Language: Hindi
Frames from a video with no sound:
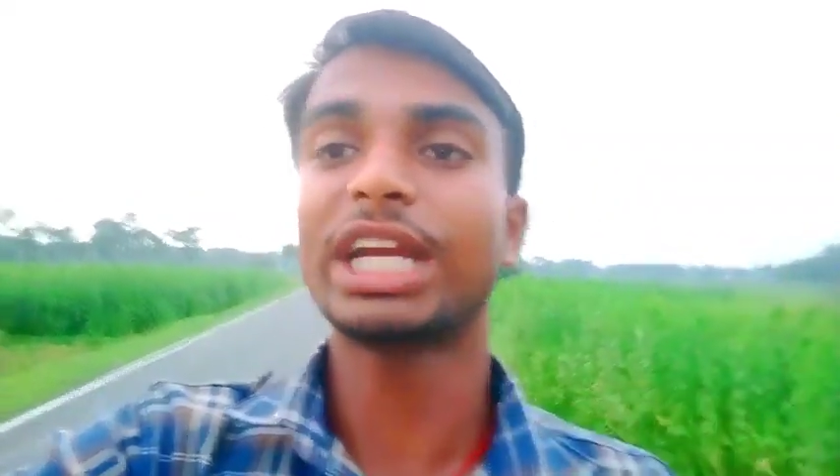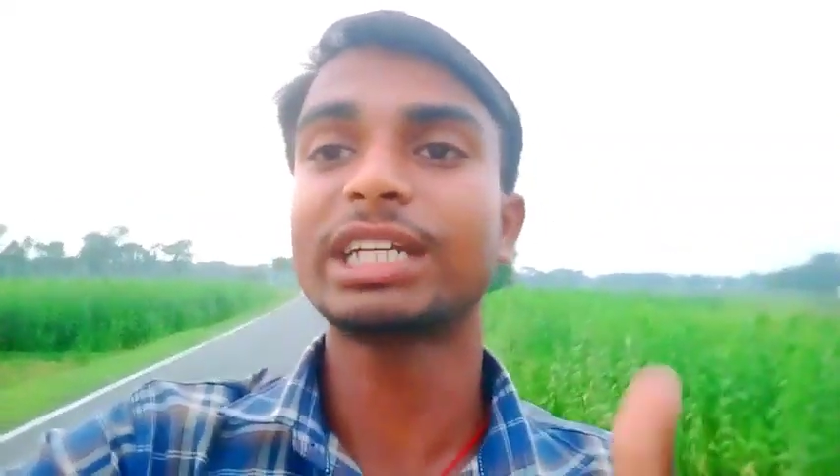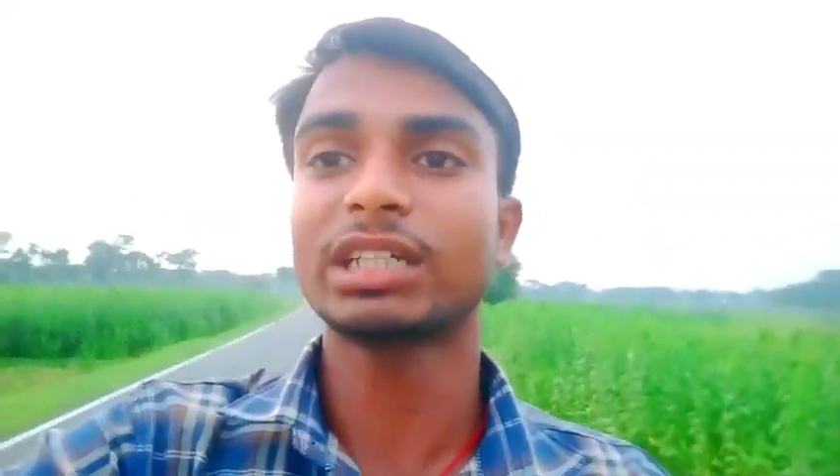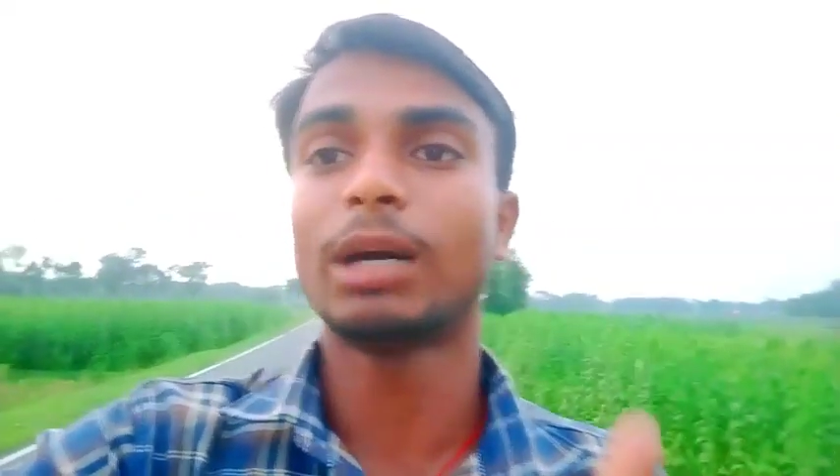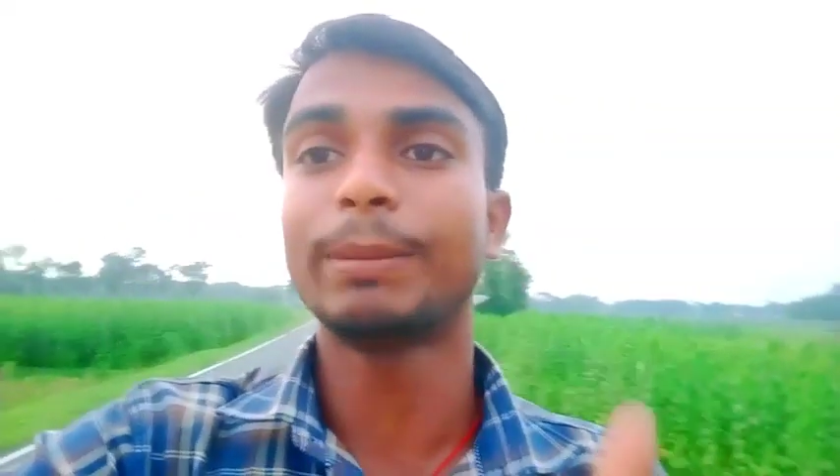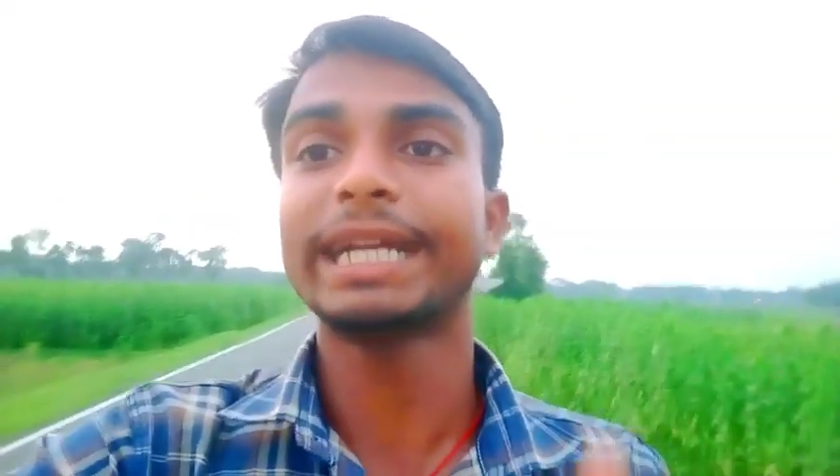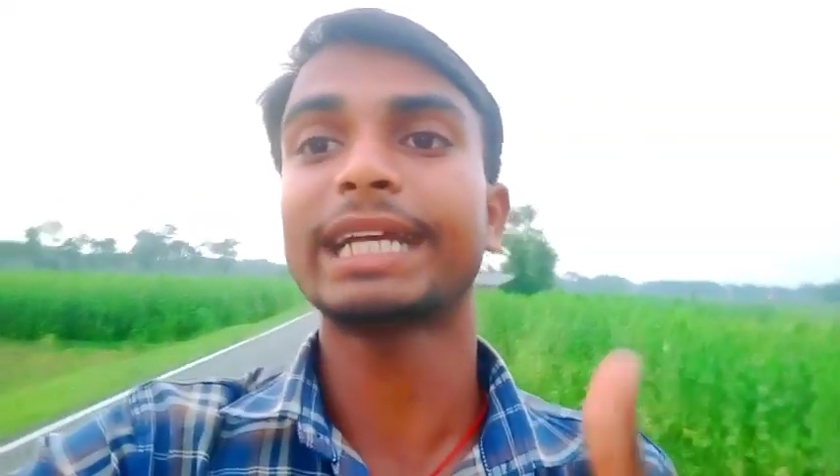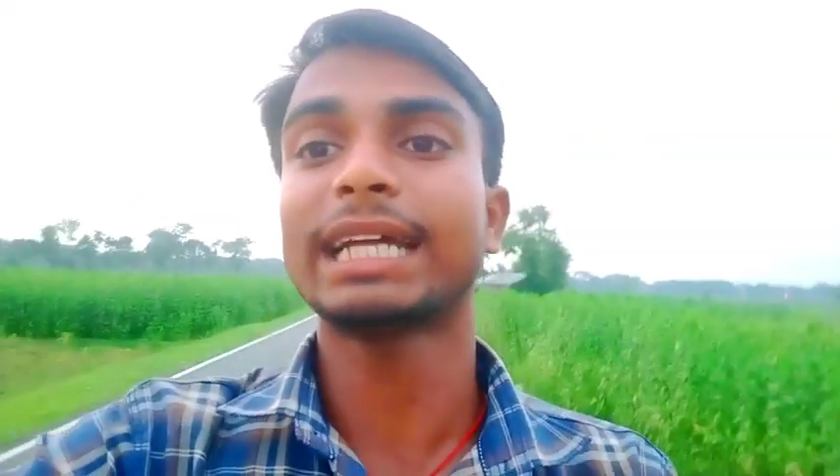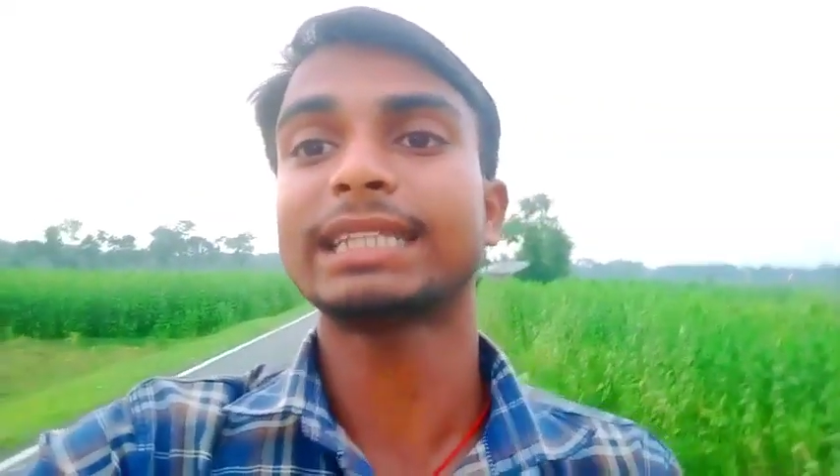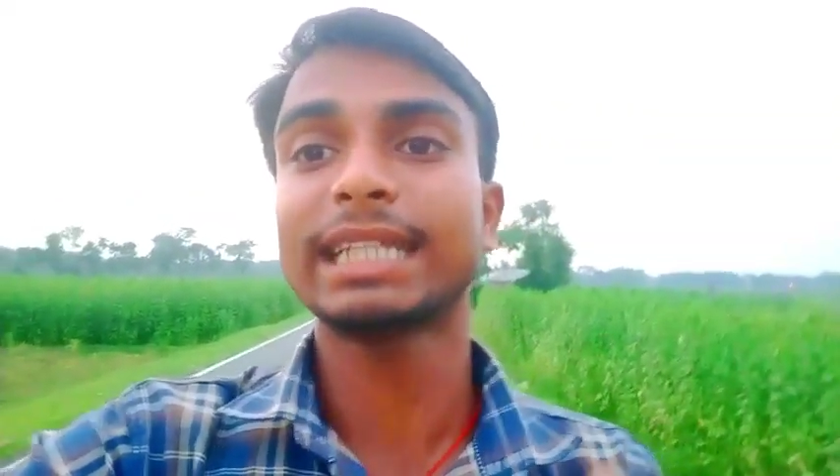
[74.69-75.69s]
अपडेट
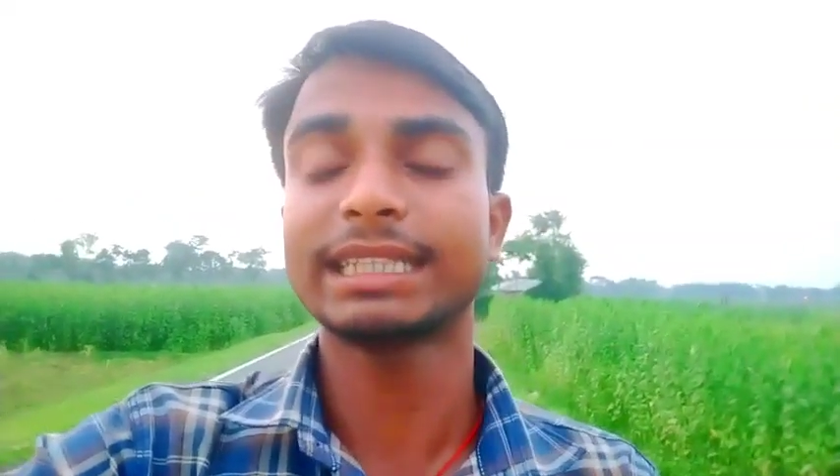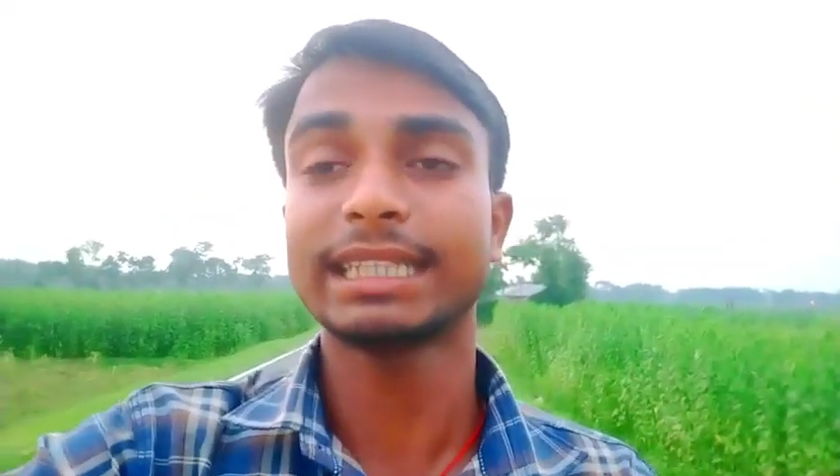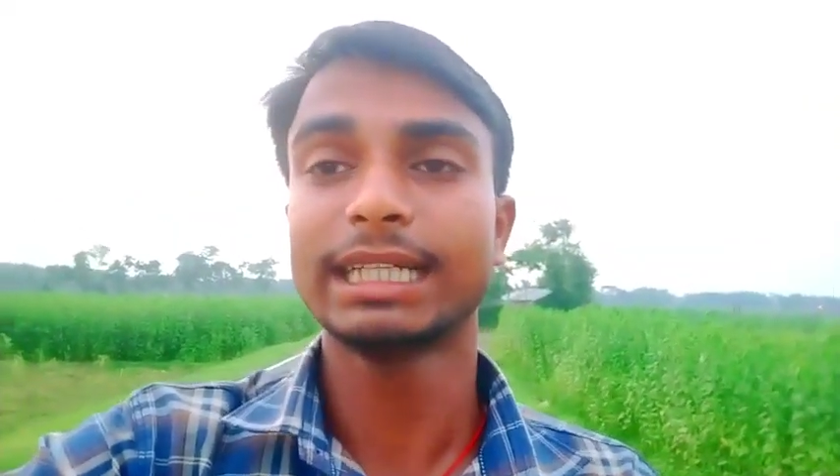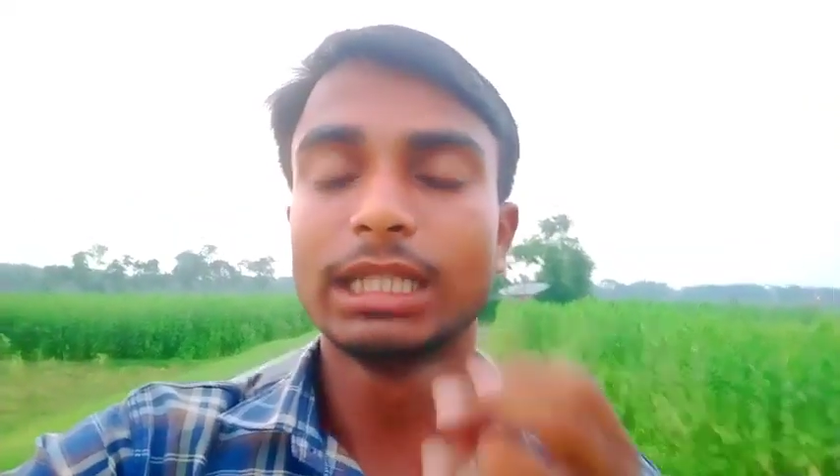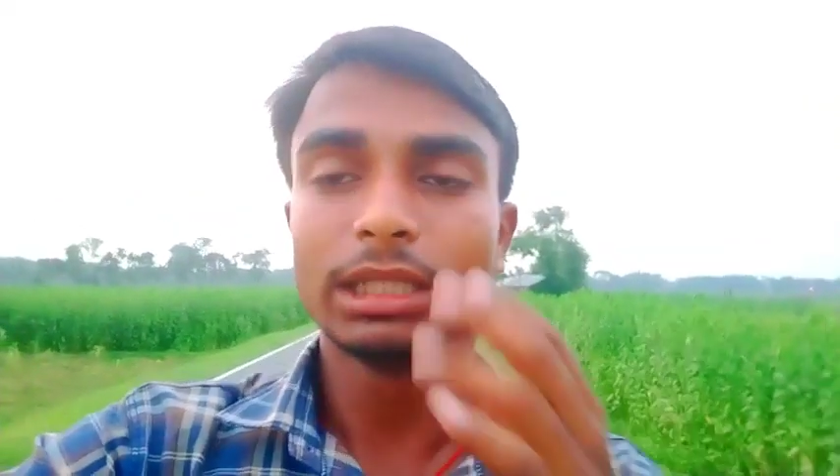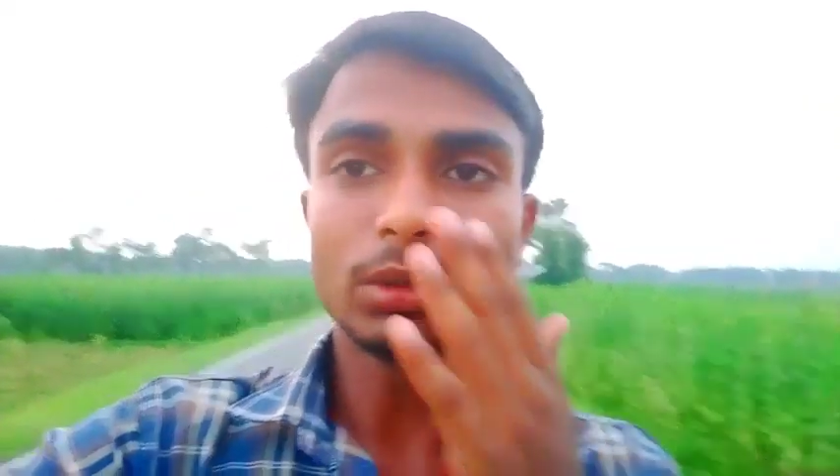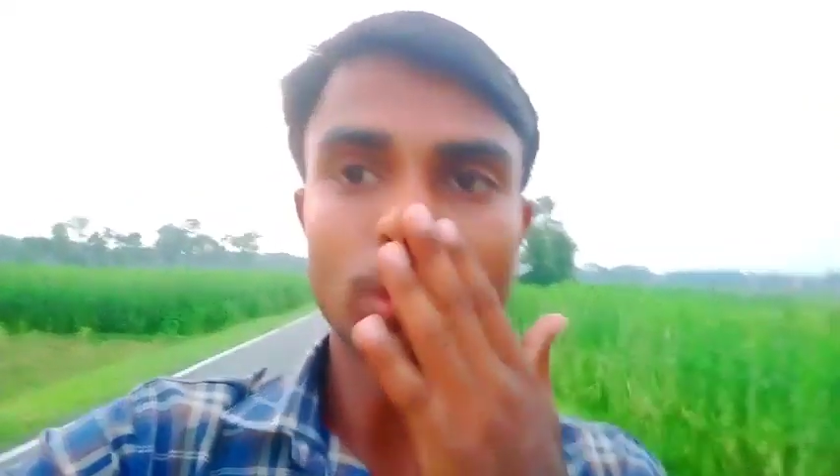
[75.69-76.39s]
लाते रहते हैं तो